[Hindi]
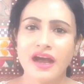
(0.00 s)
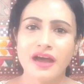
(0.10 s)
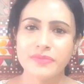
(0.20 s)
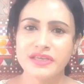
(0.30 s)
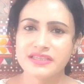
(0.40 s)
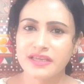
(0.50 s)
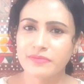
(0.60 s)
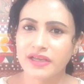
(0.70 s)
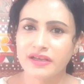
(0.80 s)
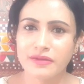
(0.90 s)
आपके स्किन
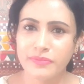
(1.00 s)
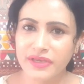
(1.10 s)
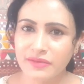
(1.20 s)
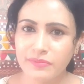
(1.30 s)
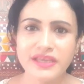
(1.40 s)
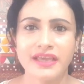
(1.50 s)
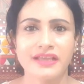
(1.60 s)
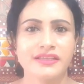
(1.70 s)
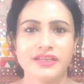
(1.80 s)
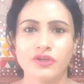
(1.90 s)
में कभी भी
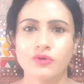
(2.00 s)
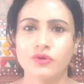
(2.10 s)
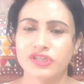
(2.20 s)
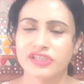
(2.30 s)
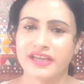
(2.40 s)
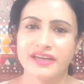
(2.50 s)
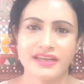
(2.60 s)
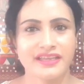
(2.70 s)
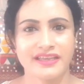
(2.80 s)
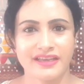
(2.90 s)
हेल्दी ग्लो और शाइन
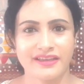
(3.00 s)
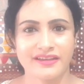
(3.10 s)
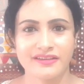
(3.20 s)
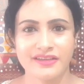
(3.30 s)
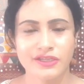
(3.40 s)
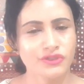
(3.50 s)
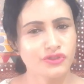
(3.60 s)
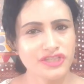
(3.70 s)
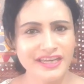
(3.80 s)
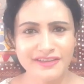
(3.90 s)
नहीं आएगा तो
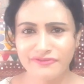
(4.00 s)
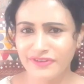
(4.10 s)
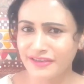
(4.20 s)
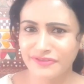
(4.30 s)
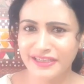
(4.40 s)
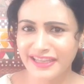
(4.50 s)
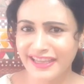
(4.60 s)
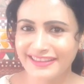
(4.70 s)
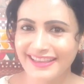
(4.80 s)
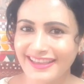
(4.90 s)
चलिए फटाफट
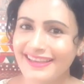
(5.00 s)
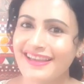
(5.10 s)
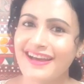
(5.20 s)
देखते हैं